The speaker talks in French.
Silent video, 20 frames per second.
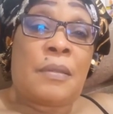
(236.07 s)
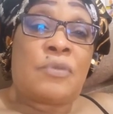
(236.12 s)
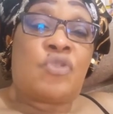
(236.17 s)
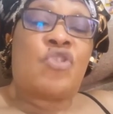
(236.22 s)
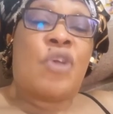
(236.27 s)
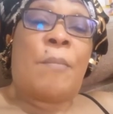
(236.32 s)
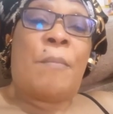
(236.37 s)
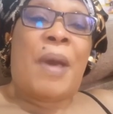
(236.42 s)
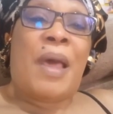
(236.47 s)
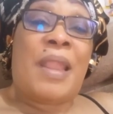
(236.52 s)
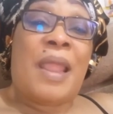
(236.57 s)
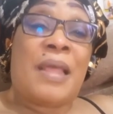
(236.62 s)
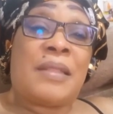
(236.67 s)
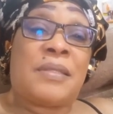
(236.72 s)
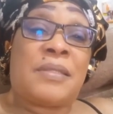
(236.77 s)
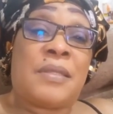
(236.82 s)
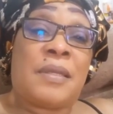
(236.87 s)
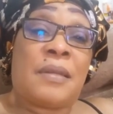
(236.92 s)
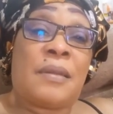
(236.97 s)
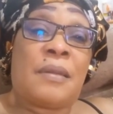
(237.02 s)
Tu es
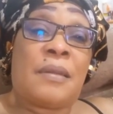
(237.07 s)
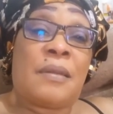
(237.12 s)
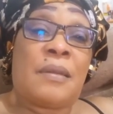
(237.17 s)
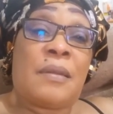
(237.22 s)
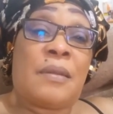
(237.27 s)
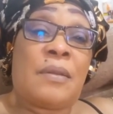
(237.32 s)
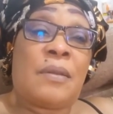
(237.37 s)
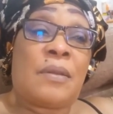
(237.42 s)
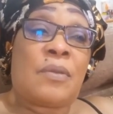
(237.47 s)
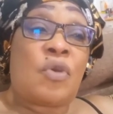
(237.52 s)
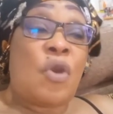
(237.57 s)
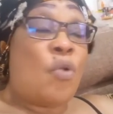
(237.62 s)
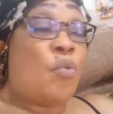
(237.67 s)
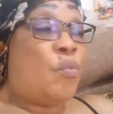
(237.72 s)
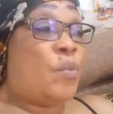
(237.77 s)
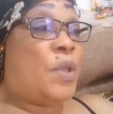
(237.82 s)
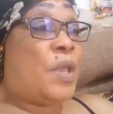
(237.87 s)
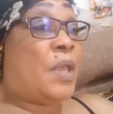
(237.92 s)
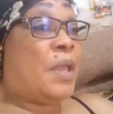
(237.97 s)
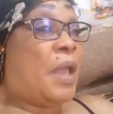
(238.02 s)
malade. Que
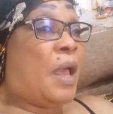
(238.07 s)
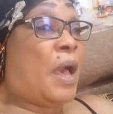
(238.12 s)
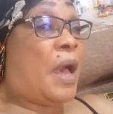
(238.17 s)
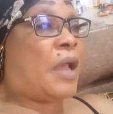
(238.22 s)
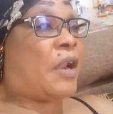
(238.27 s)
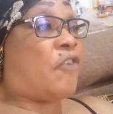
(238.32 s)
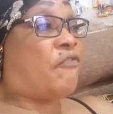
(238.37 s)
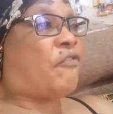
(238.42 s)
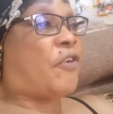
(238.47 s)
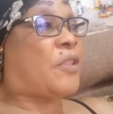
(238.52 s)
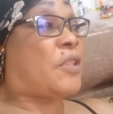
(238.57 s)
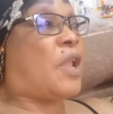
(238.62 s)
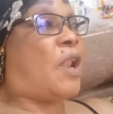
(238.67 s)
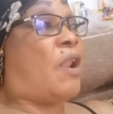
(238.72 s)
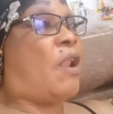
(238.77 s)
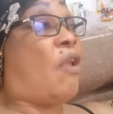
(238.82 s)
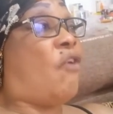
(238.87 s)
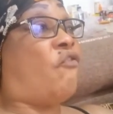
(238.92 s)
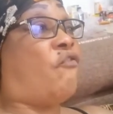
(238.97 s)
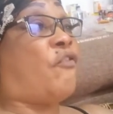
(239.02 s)
oui, Arafat est
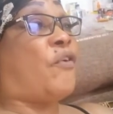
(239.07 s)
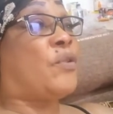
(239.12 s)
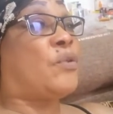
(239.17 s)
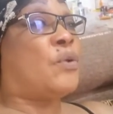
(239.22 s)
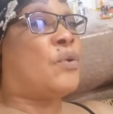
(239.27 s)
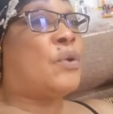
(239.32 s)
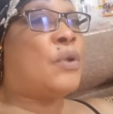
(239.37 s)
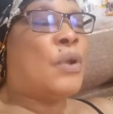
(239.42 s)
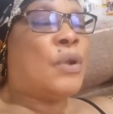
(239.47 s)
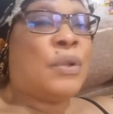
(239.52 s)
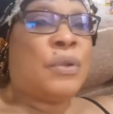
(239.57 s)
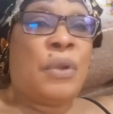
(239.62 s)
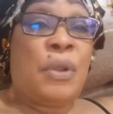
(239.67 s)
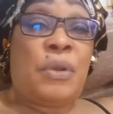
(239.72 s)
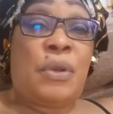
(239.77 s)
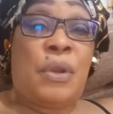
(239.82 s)
l'enfant de, de,